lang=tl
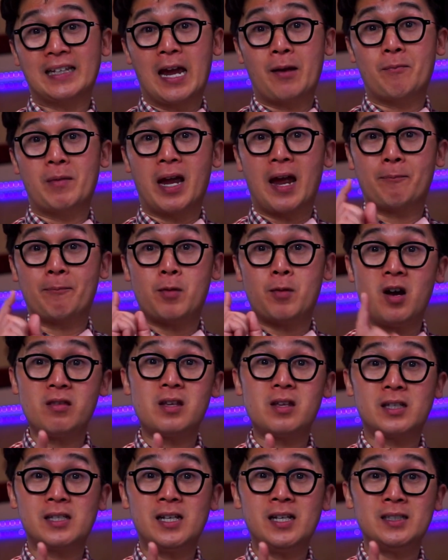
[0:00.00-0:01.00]
tayong may
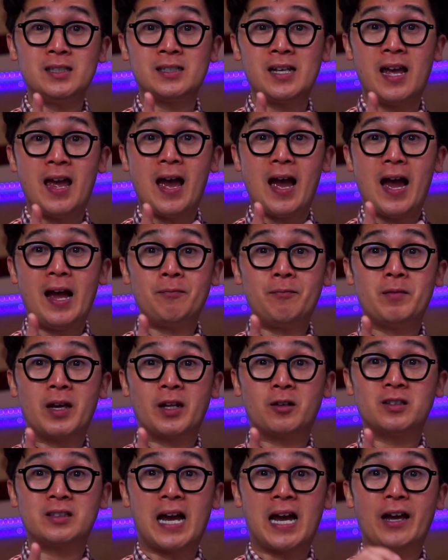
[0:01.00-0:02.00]
hypothesis at
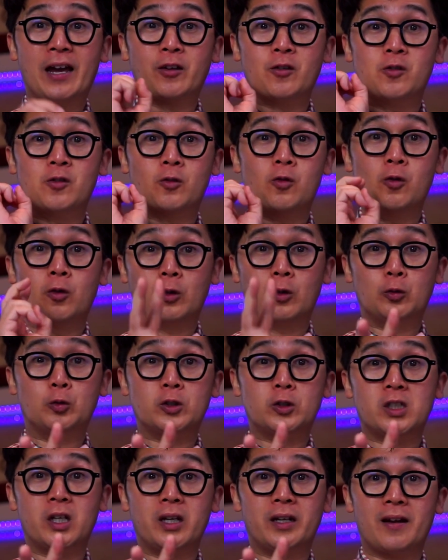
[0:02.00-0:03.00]
meron tayong
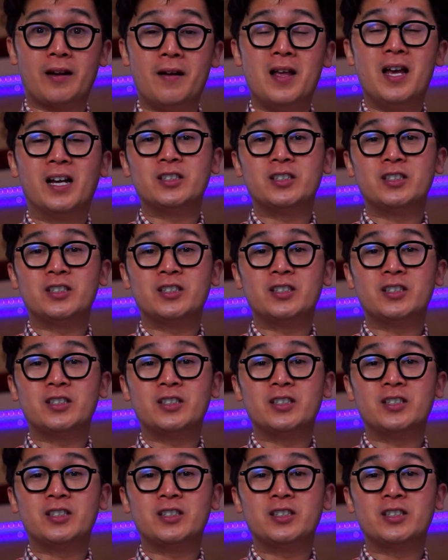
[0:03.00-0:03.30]
conclusion.